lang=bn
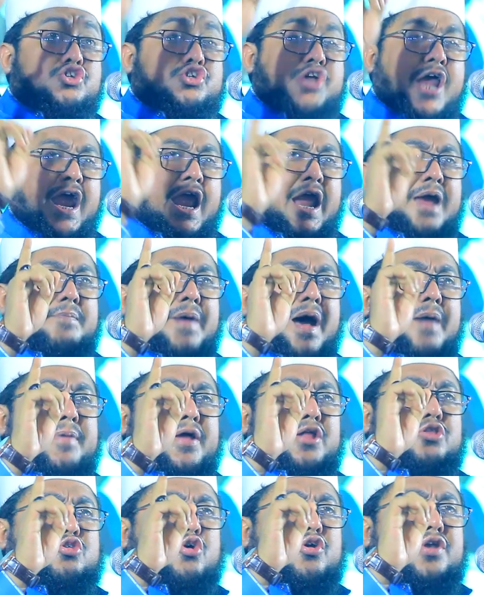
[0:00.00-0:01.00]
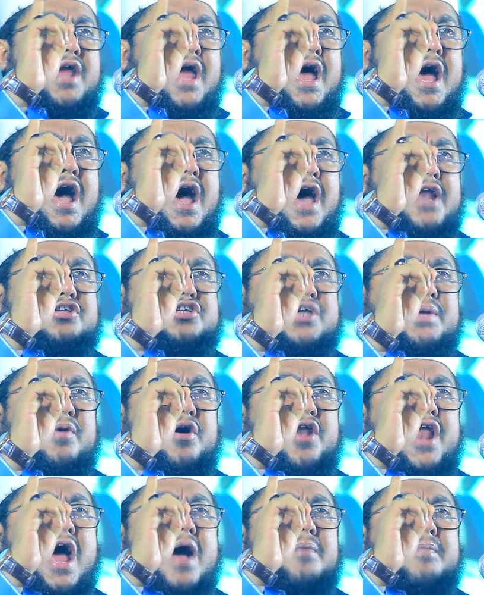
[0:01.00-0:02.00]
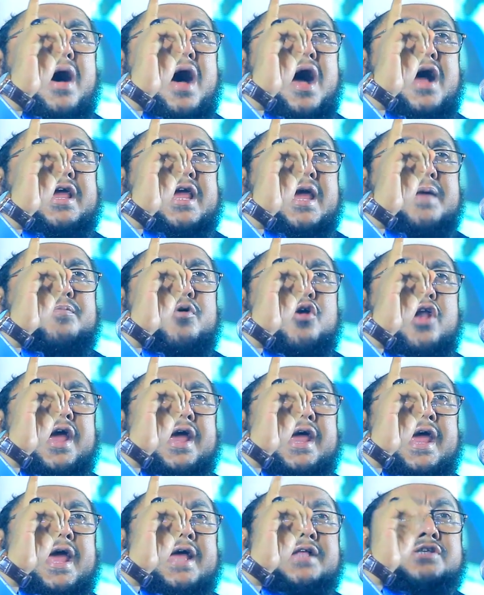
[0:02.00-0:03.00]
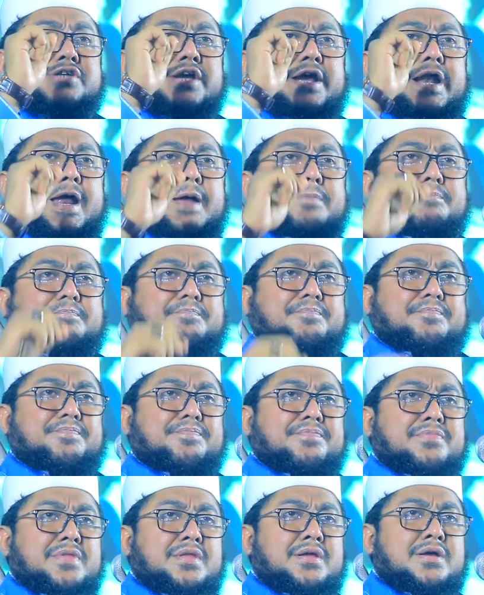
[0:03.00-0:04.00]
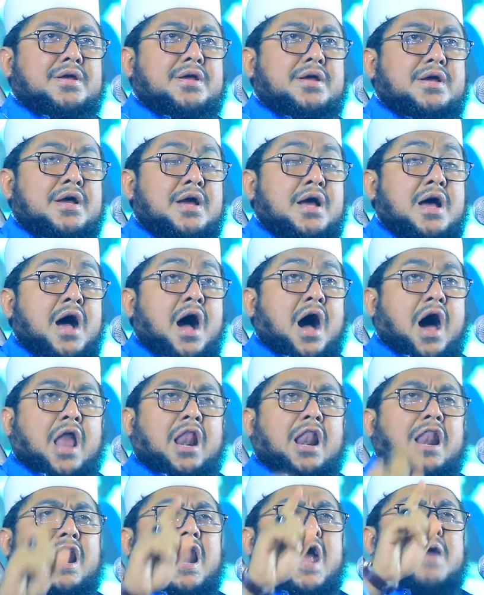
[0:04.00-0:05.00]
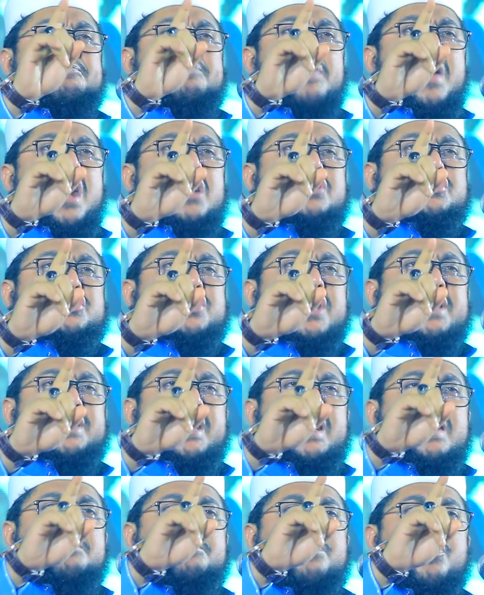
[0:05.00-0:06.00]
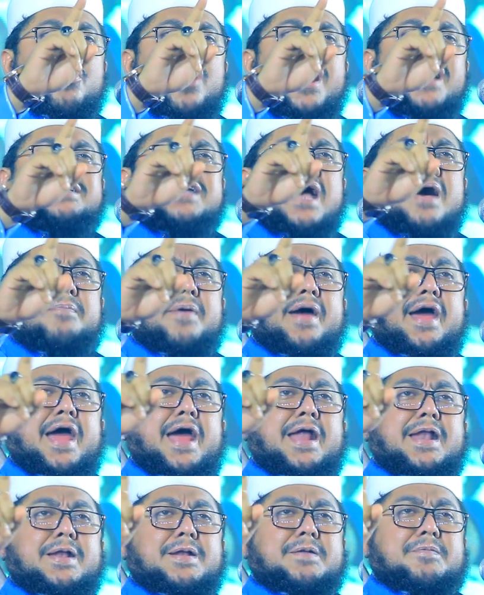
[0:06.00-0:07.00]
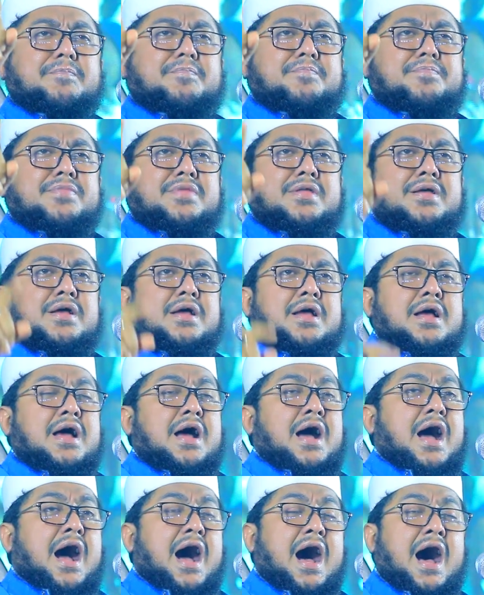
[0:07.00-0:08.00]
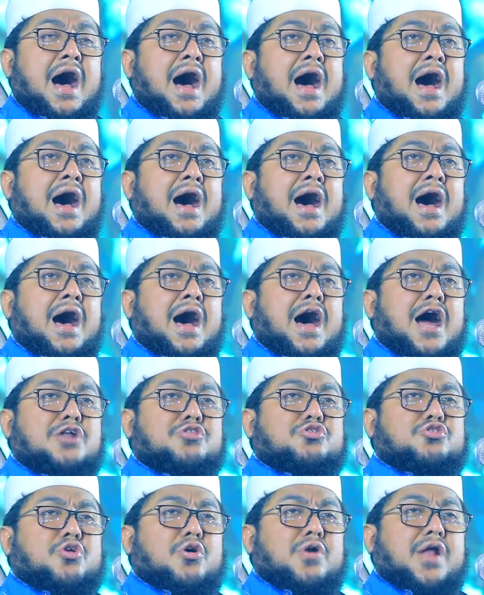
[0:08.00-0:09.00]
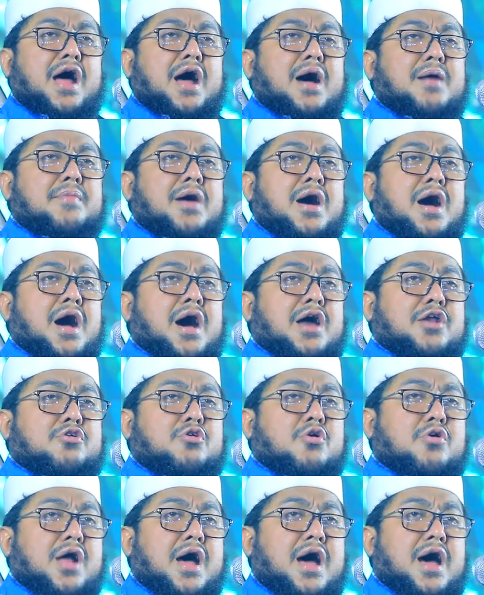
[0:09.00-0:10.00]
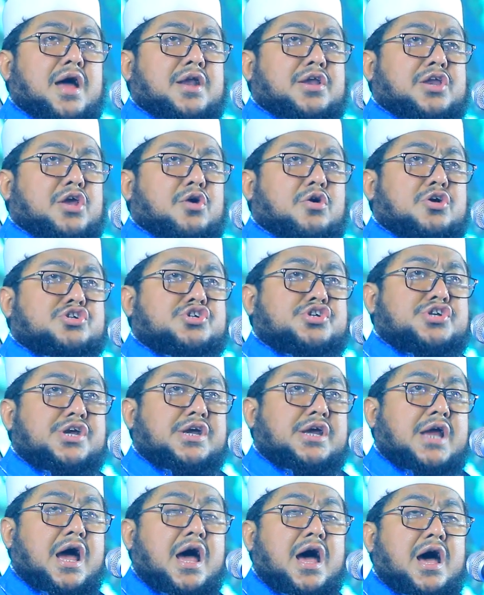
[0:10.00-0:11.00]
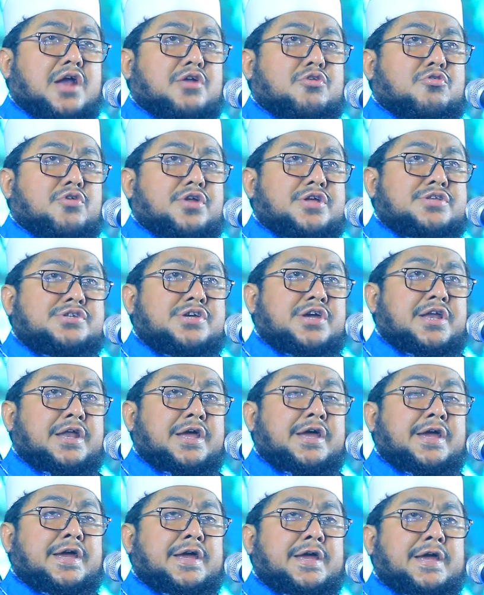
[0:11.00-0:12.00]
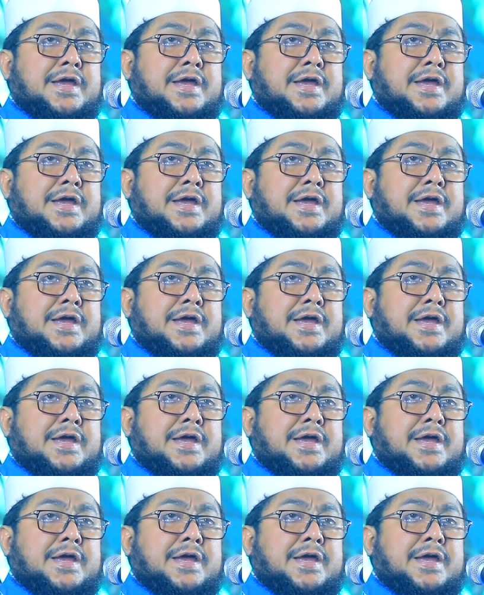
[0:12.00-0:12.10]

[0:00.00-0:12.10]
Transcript: যেইভাবে দুনিয়ার জীবনে আমাকে ভুলে গিয়েছিলি আল্লাহ পাক সেদিন ভুলে যাবেন আর তোরা আমার কোরআনকে অস্বীকার করেছিলি